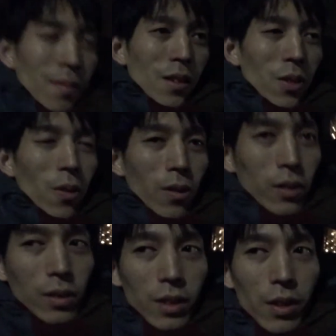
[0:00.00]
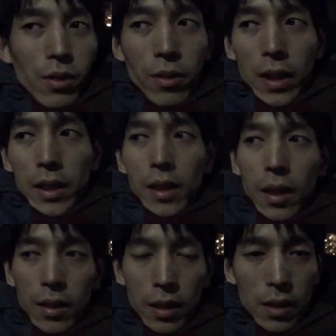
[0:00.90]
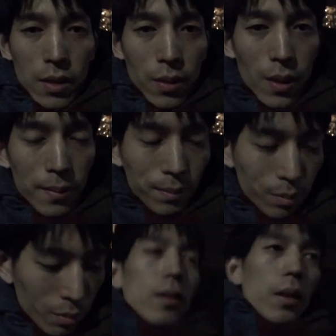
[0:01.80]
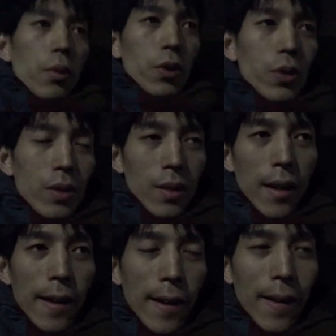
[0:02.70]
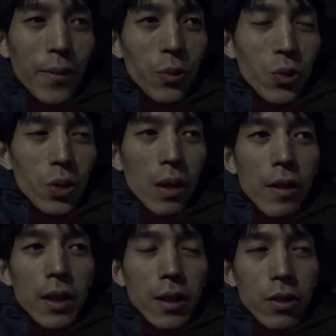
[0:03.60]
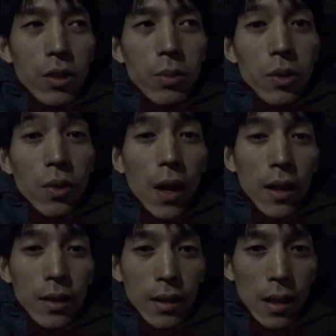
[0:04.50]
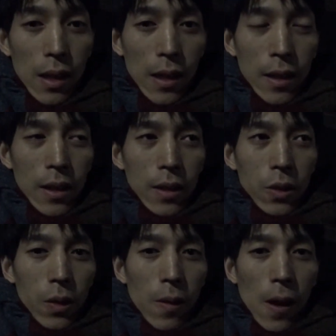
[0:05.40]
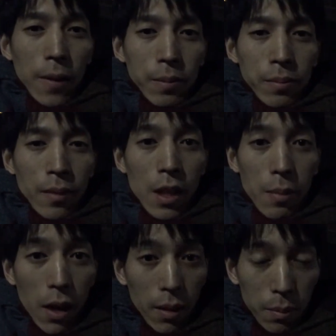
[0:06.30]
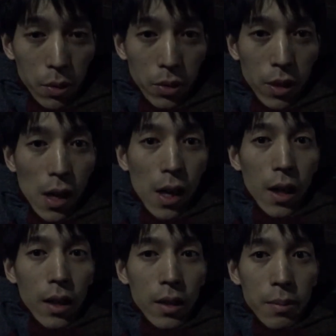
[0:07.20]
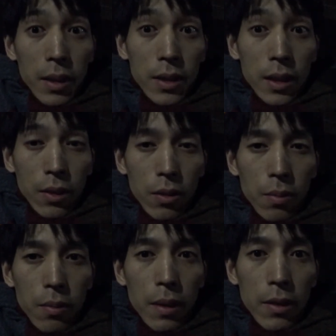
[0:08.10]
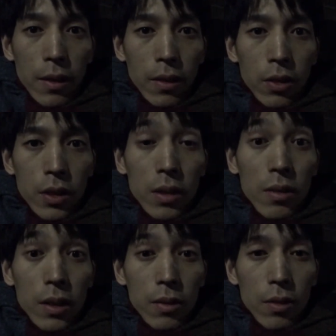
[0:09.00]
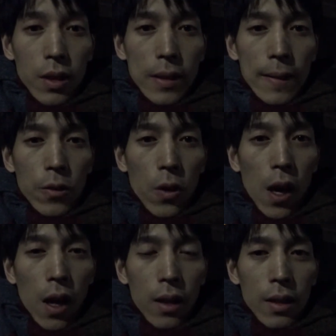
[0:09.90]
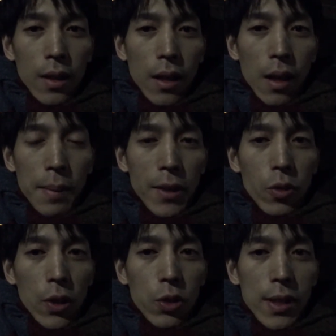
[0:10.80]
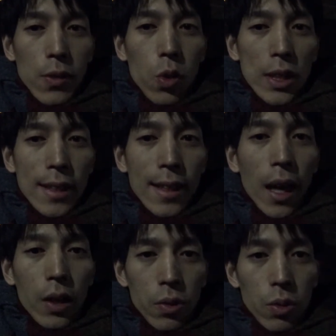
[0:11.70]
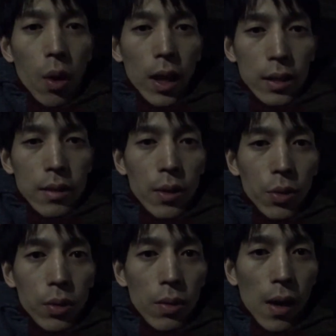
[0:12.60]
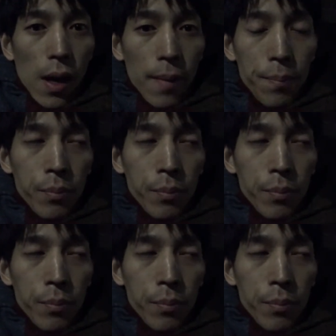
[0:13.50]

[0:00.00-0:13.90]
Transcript: うそうっていうのが言いたかったんですよねでもう一つねあの備わってくるものがあってそれは今僕がまさにこう眉毛こうやって動かしたりとか、まあ、あとは口をしっかりと動かすってこととか